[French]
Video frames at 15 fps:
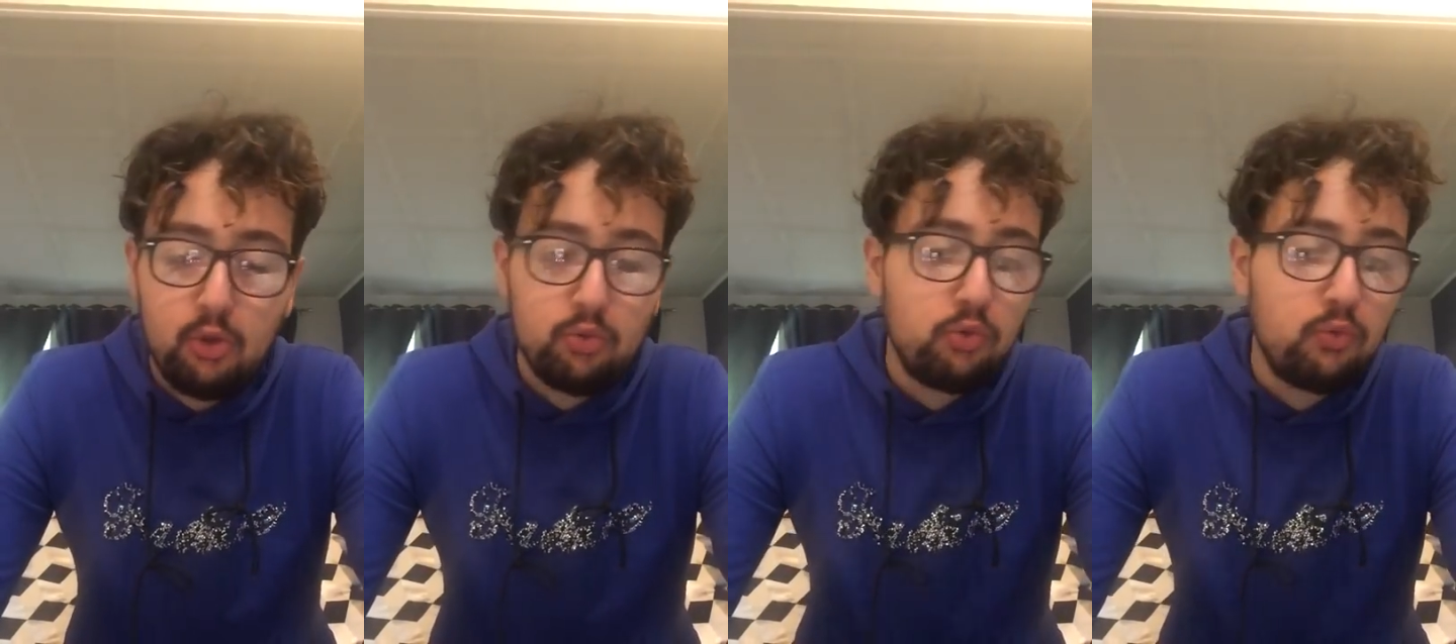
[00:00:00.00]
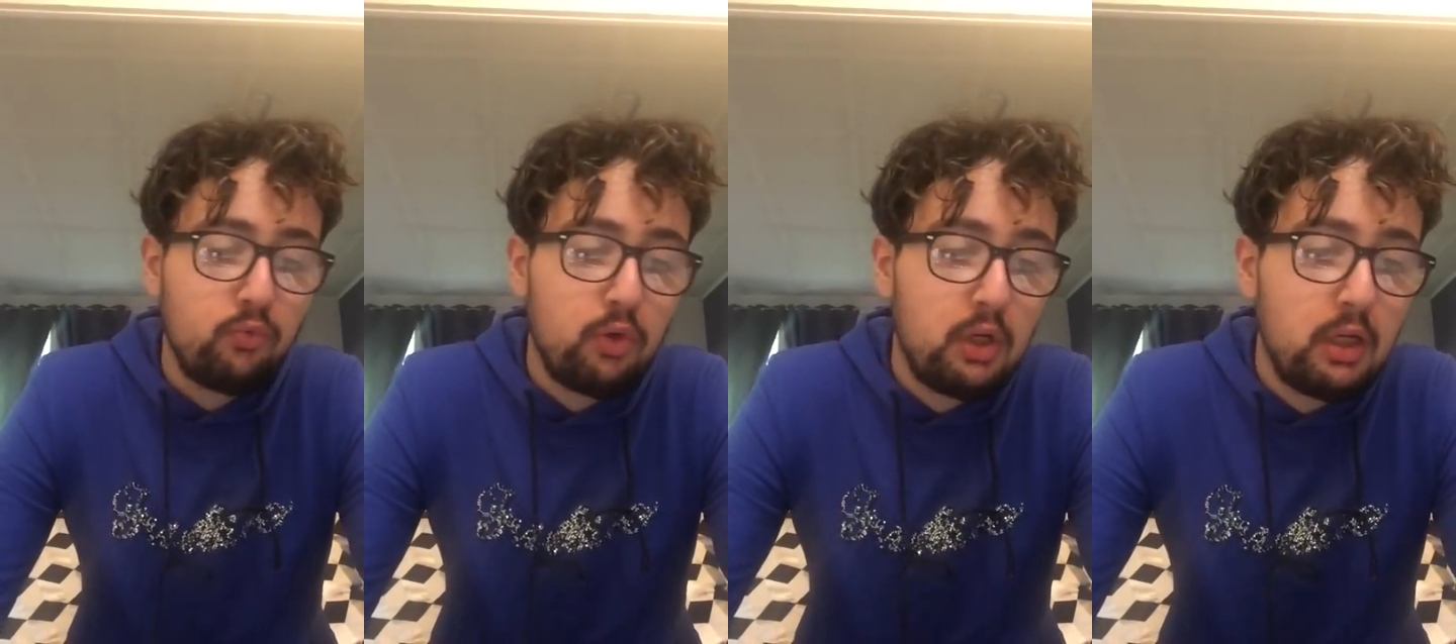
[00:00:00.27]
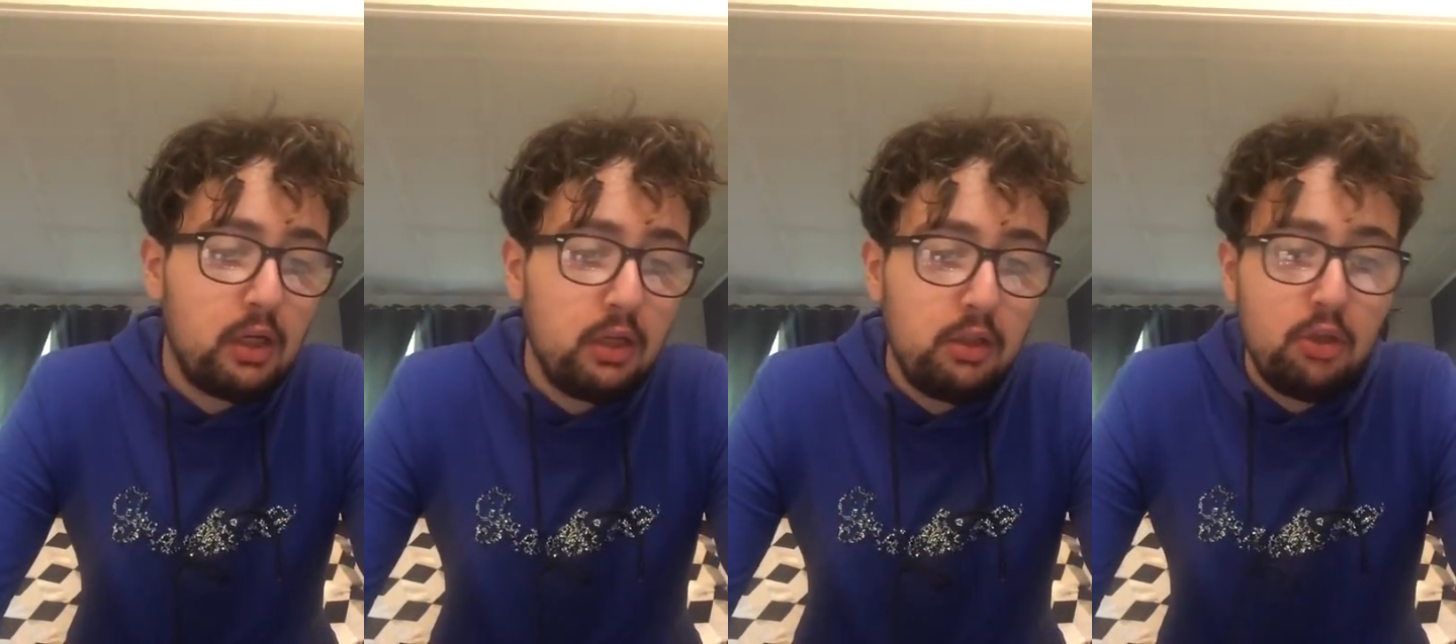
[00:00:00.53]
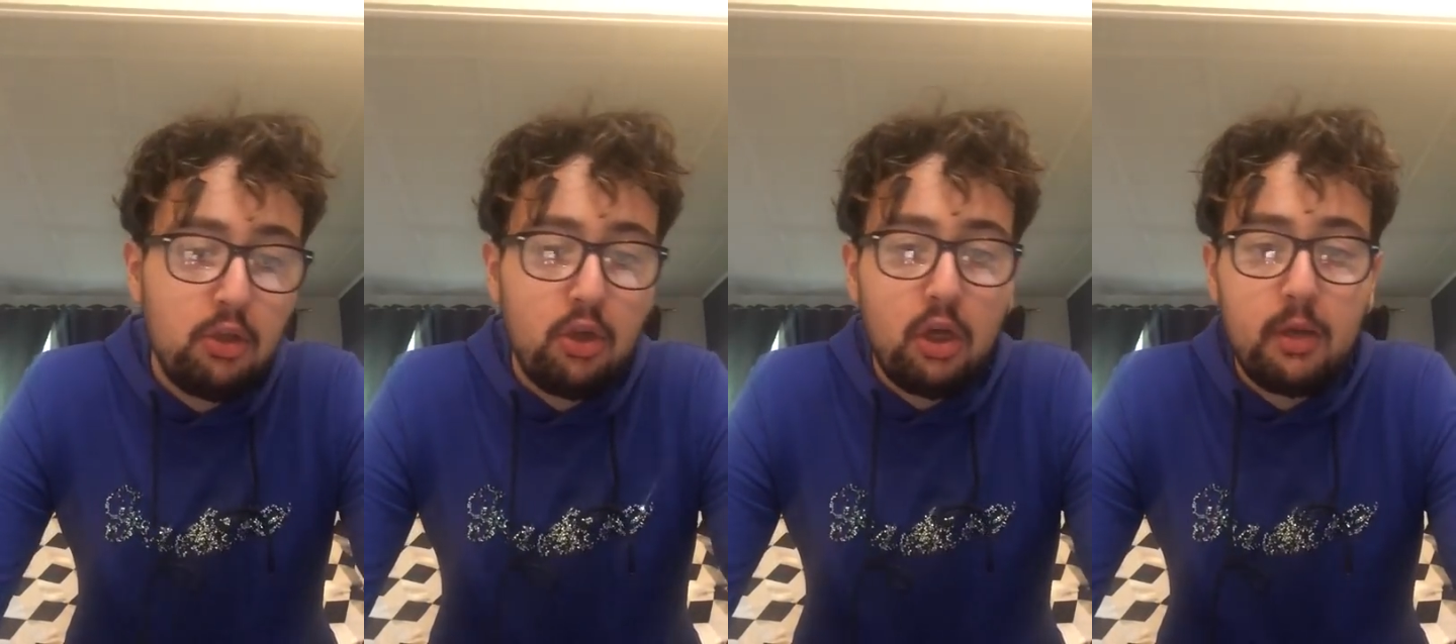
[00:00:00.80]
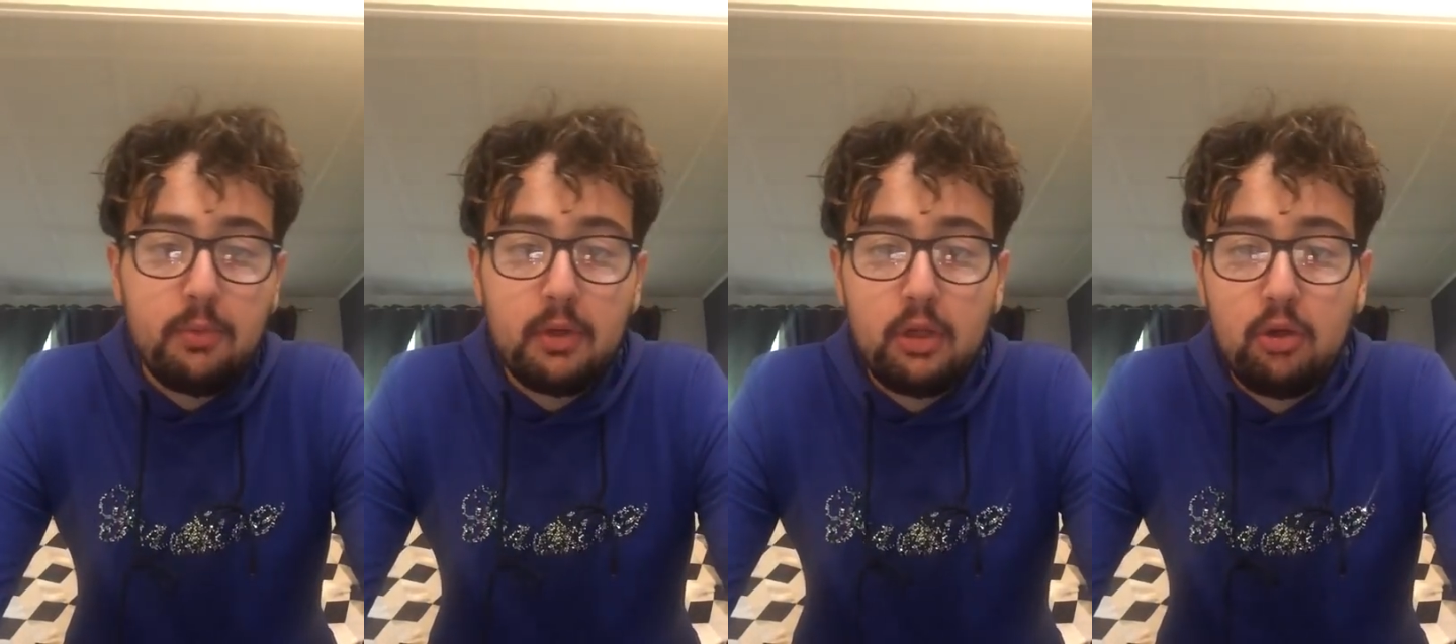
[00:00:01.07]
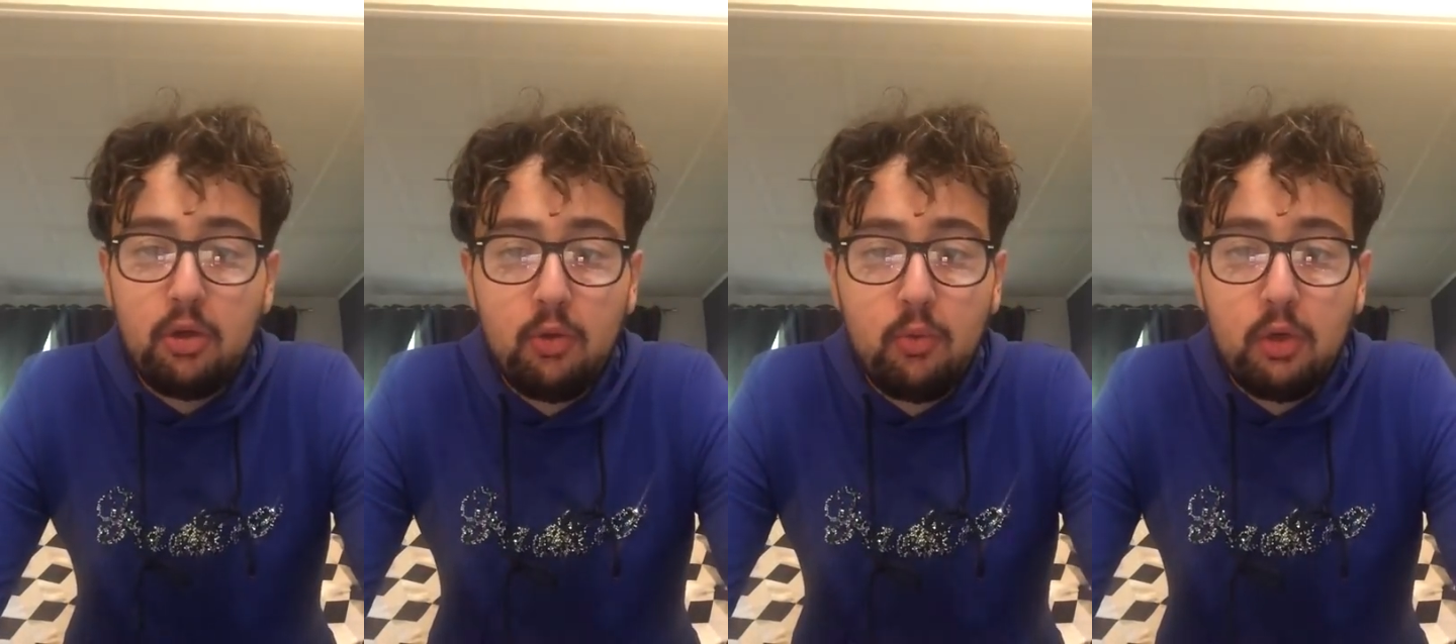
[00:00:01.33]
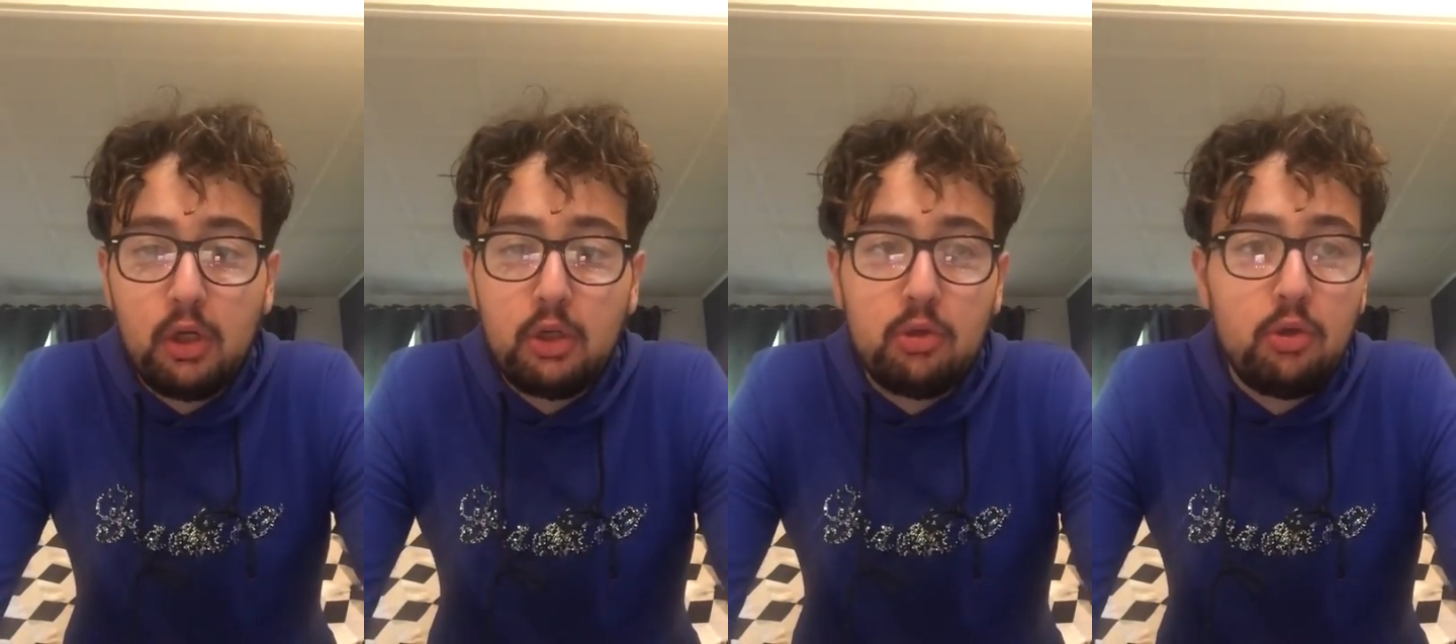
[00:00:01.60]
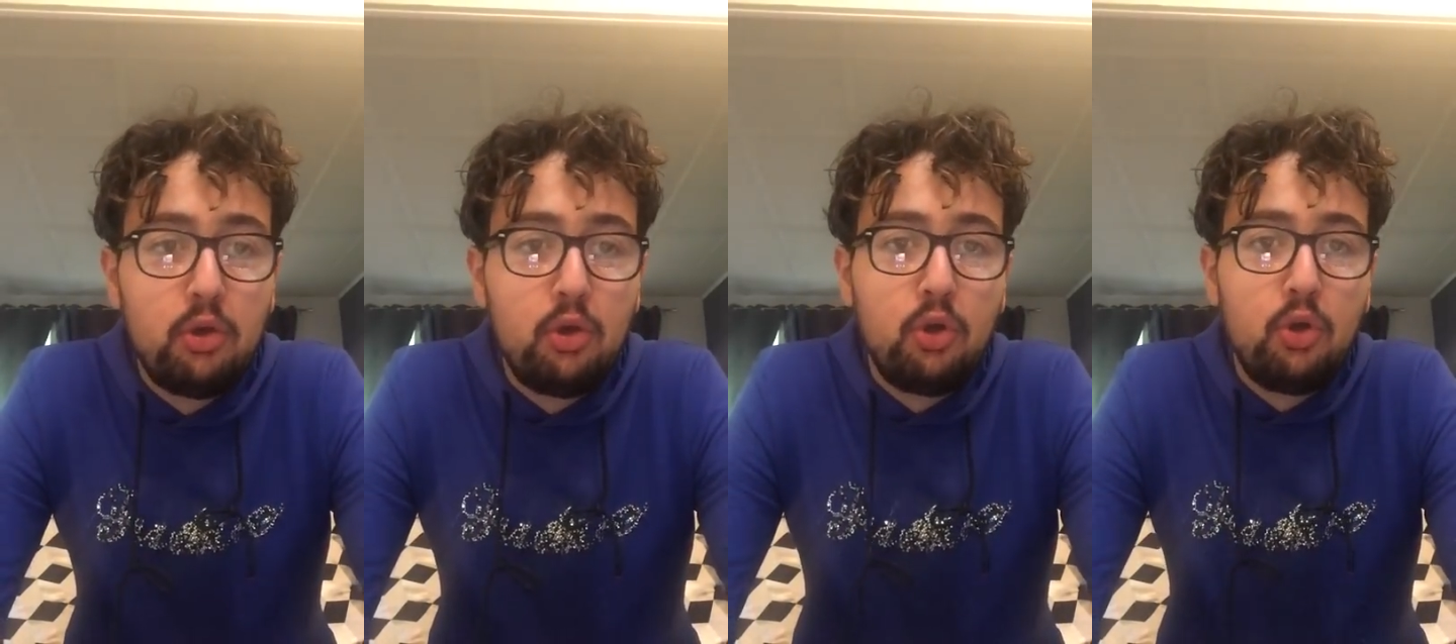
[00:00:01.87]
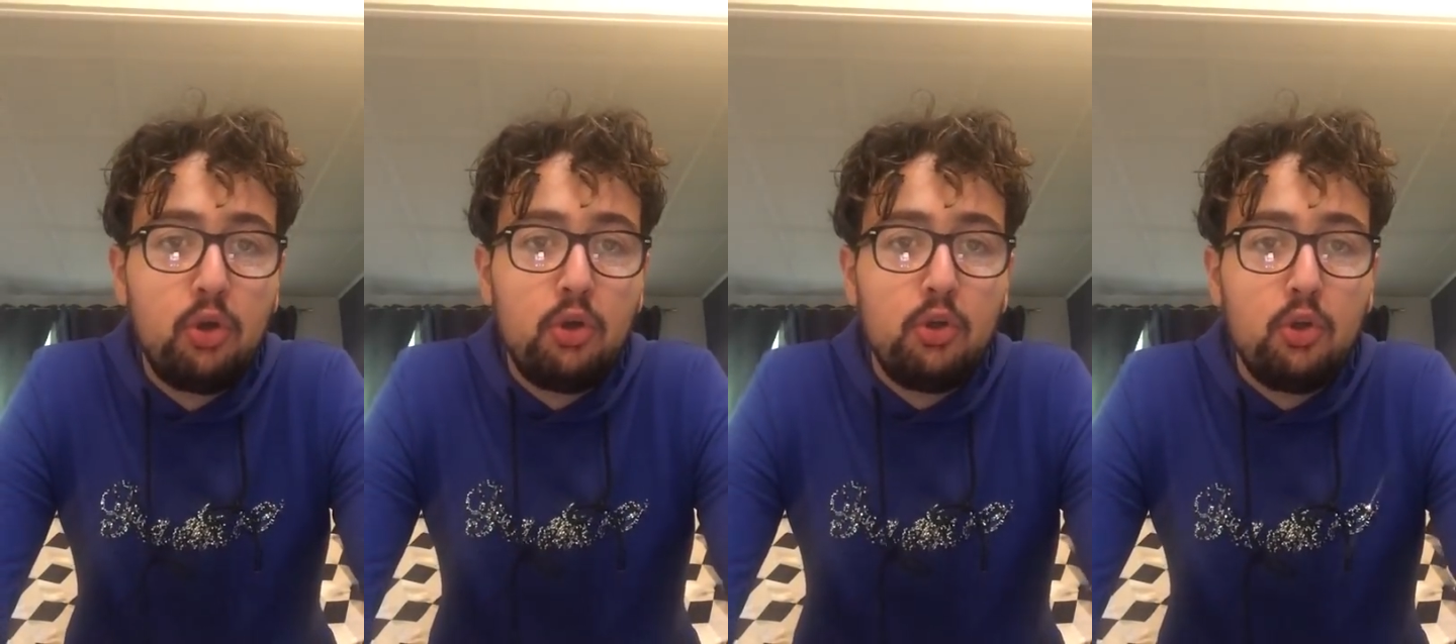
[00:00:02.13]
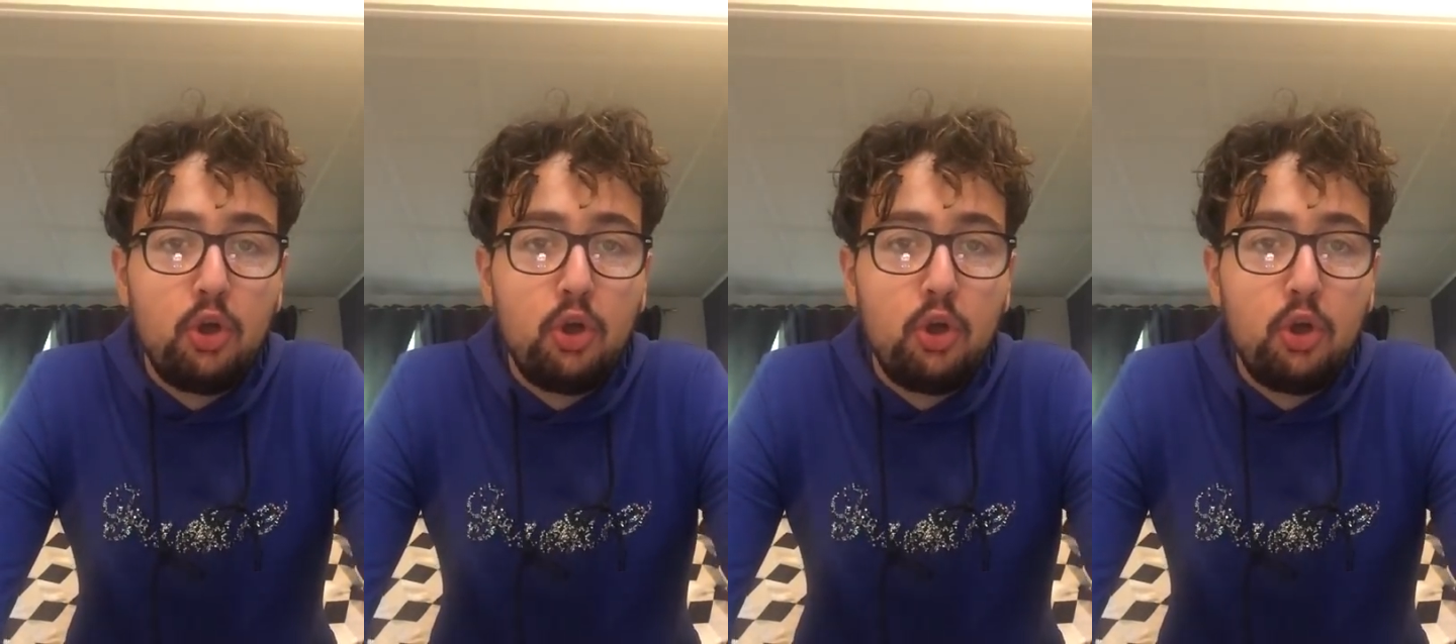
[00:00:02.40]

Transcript: Donc voilà, après, euh, voilà, euh,